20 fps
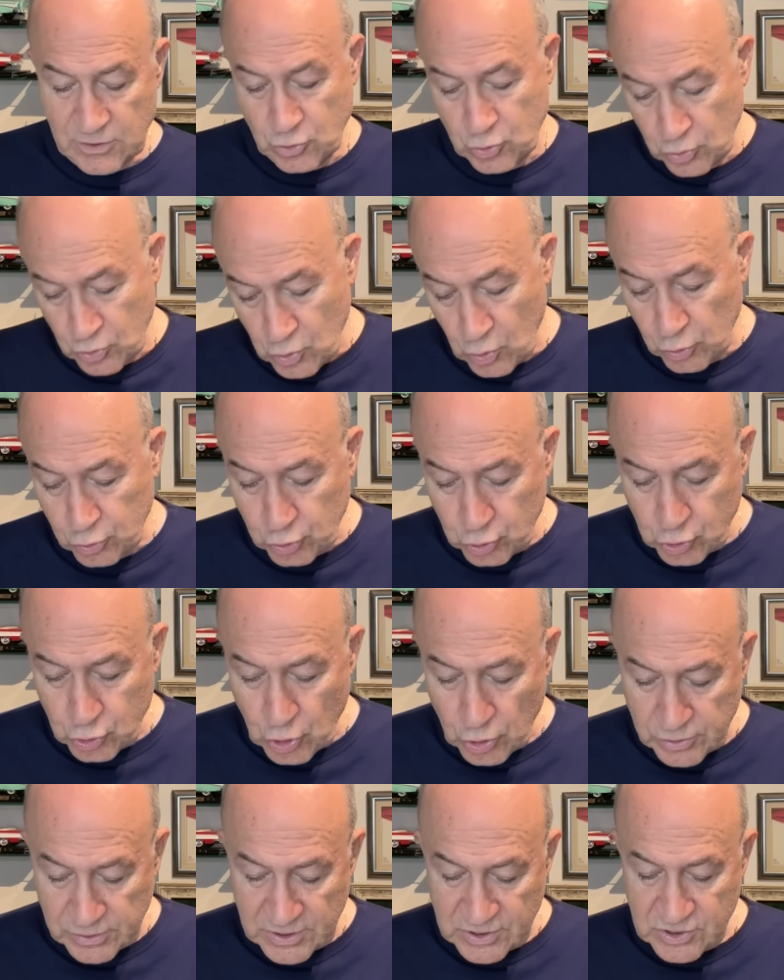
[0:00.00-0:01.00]
Çünkü
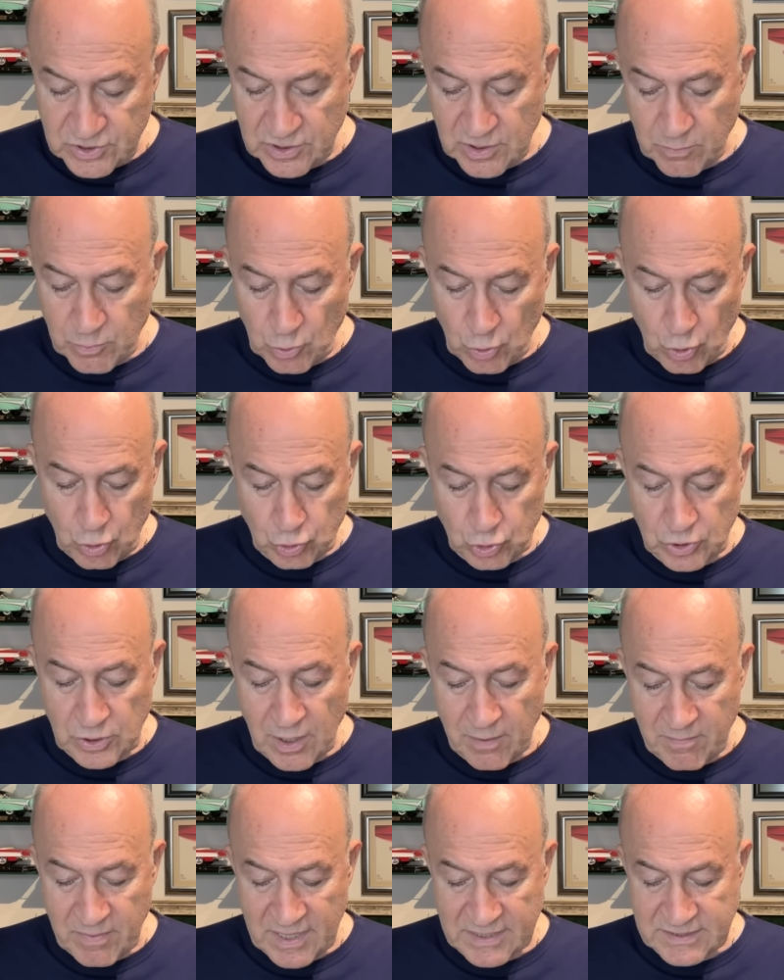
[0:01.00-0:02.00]
34 yaşında bir
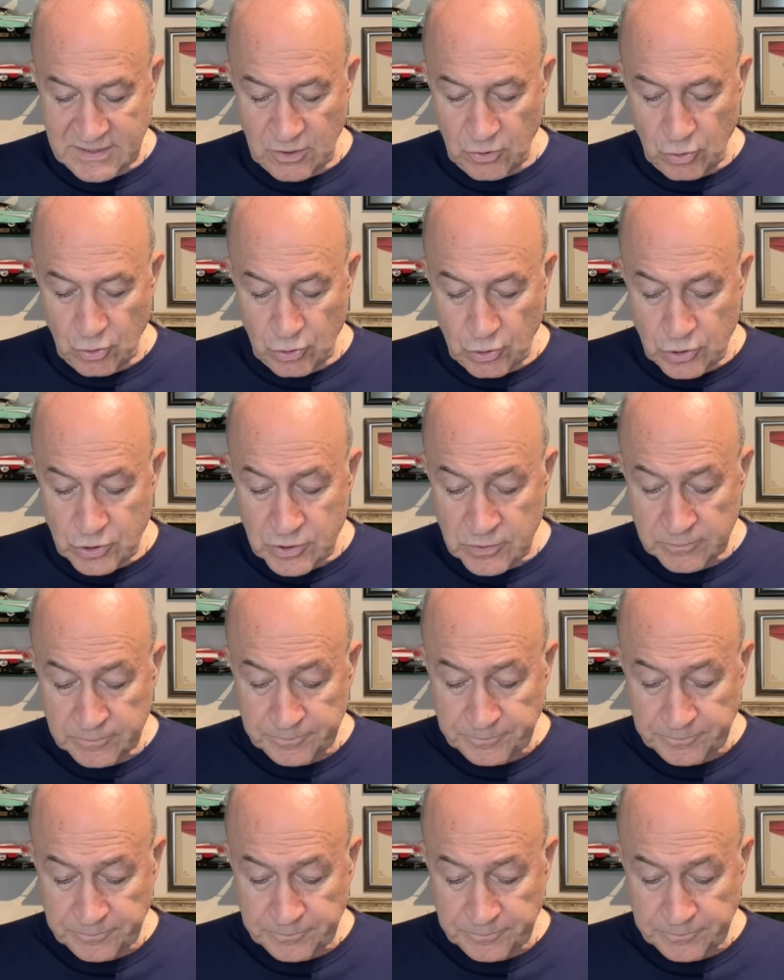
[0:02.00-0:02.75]
oyuncudan bahsediyoruz.